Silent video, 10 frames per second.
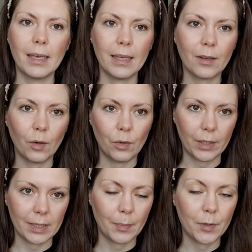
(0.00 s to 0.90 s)
i kolor
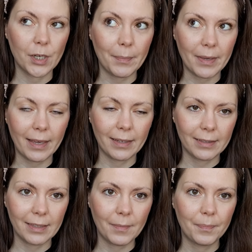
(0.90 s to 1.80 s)
jest
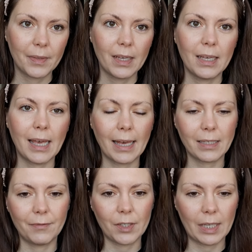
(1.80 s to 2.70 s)
przepiękny ja jak
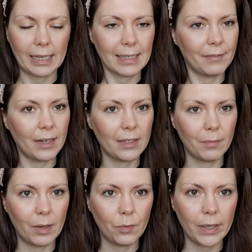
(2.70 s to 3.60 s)
się właśnie tak za wiele nie
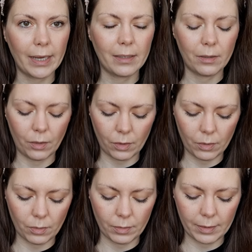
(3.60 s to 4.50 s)
maluję,
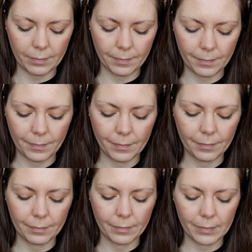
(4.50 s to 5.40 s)
to
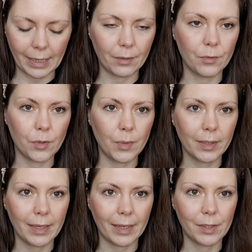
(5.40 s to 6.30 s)
taką
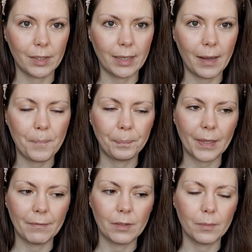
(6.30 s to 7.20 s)
szminkę jak się da,
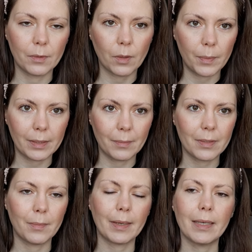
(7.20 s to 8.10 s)
nawet kompletnie
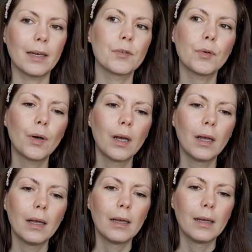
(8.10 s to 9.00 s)
bez makijażu,
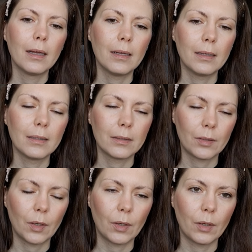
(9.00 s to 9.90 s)
e,
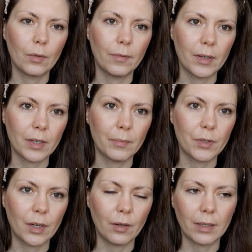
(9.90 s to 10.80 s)
to uważam,
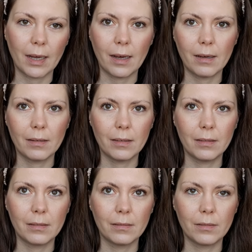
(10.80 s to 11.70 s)
że ona
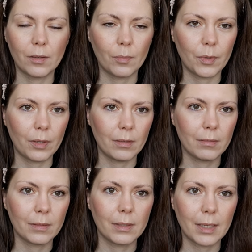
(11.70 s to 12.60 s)
e,
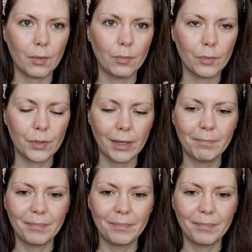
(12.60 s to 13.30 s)
robi całą buzię